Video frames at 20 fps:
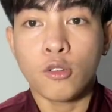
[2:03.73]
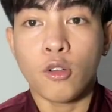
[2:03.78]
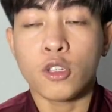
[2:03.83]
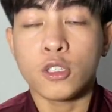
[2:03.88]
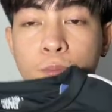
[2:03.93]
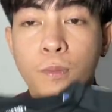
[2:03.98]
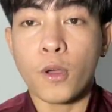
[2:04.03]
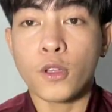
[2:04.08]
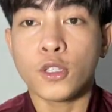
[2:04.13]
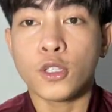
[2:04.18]
So,
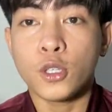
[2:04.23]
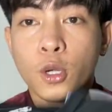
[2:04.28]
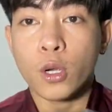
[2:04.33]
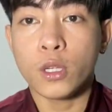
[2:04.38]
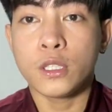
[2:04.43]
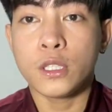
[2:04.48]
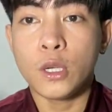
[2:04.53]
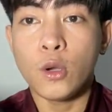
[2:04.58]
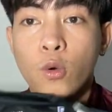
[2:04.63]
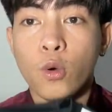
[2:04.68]

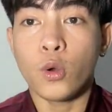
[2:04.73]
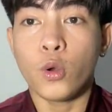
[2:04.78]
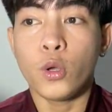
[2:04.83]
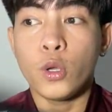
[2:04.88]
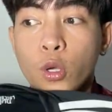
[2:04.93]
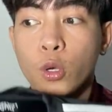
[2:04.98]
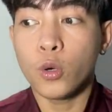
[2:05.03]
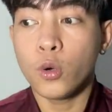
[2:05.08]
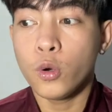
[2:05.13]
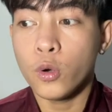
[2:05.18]
sponsored siguro
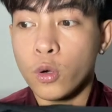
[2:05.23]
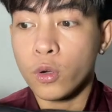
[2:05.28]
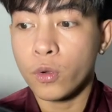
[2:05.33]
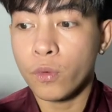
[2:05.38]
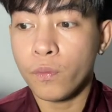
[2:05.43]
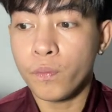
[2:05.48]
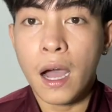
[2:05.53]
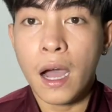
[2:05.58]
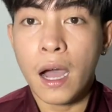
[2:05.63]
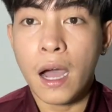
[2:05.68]

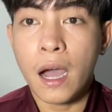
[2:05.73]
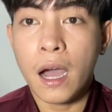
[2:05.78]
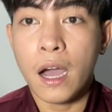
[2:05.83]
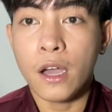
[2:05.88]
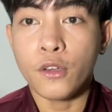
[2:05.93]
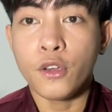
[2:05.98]
yung uh,